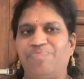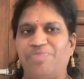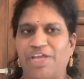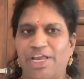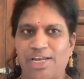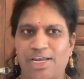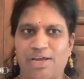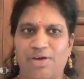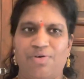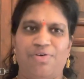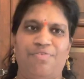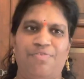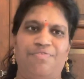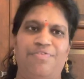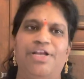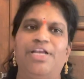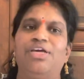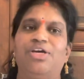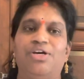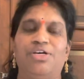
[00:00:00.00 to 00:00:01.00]
నేను
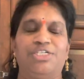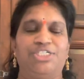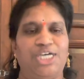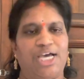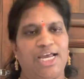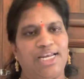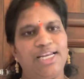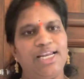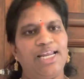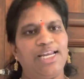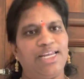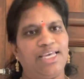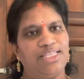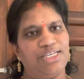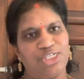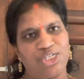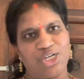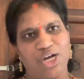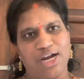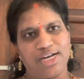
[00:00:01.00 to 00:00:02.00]
వీడియో ఛానల్
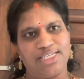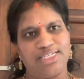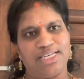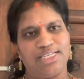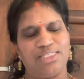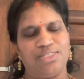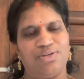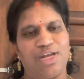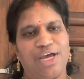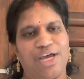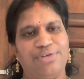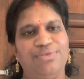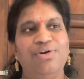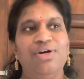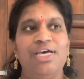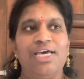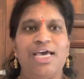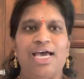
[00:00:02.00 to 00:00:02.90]
అనేది స్టార్ట్ చేస్తున్నాను